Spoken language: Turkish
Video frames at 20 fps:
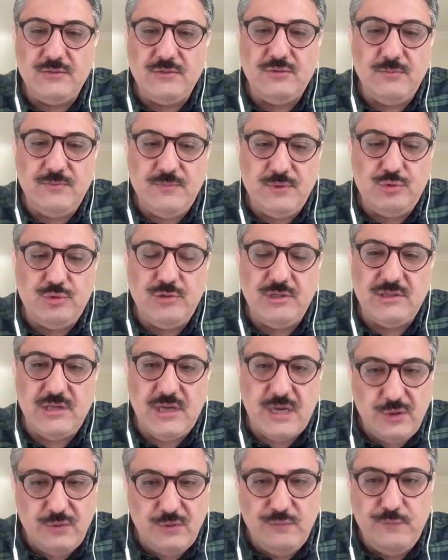sonra bir süre
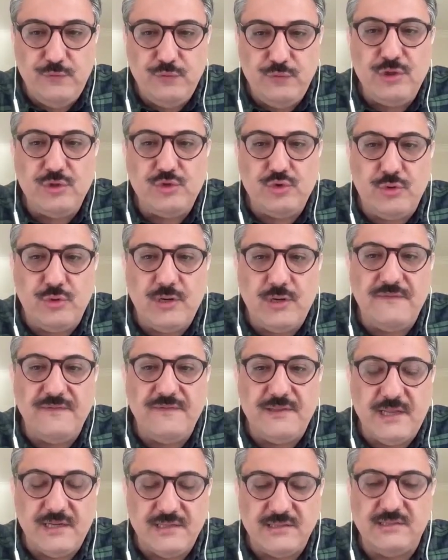Darülfünun'da
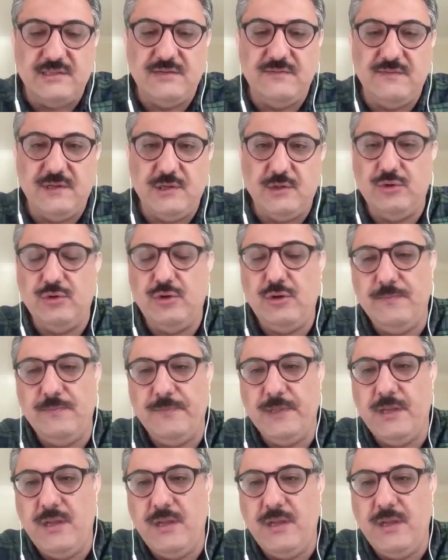coğrafya dersleri veriyor.